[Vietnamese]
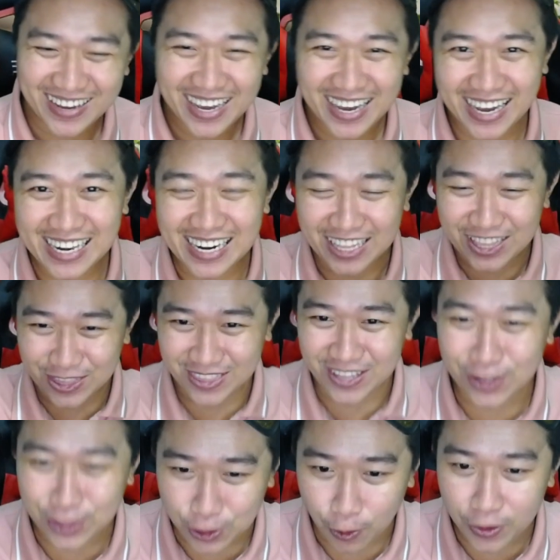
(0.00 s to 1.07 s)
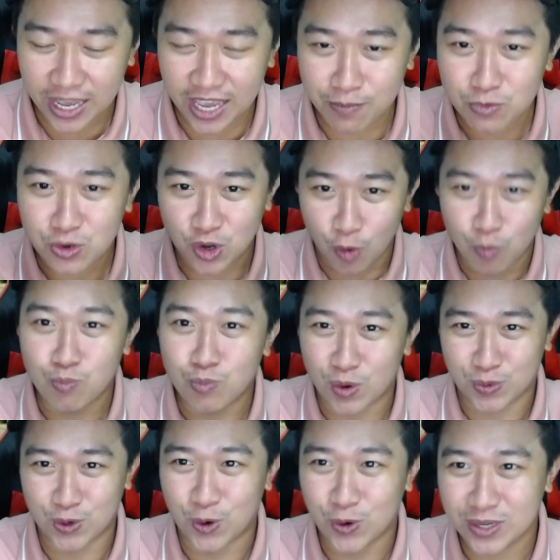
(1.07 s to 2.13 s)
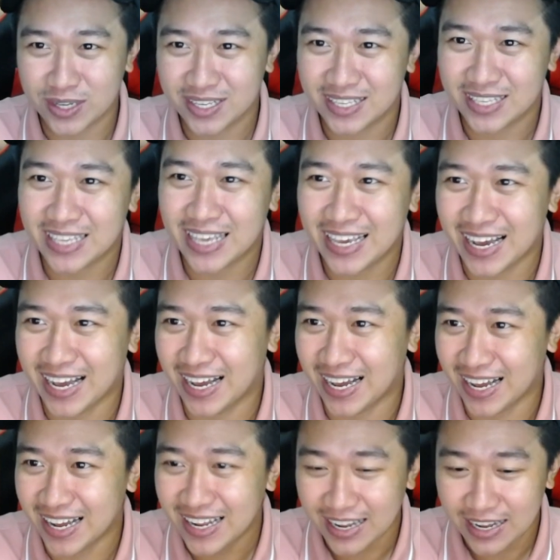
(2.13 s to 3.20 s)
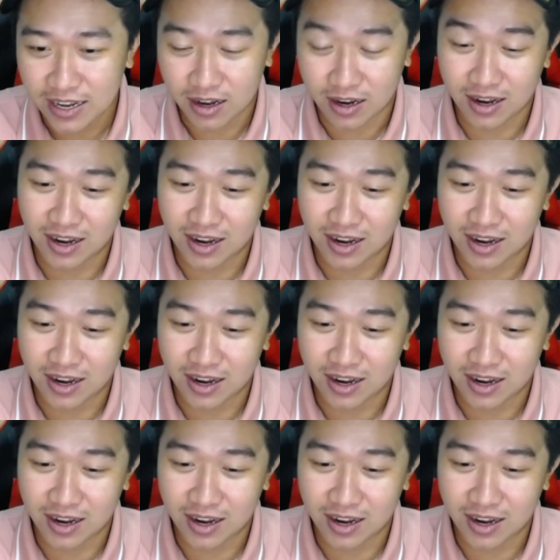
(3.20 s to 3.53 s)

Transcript: ý là nói tụi em cùng một ruột với à, à,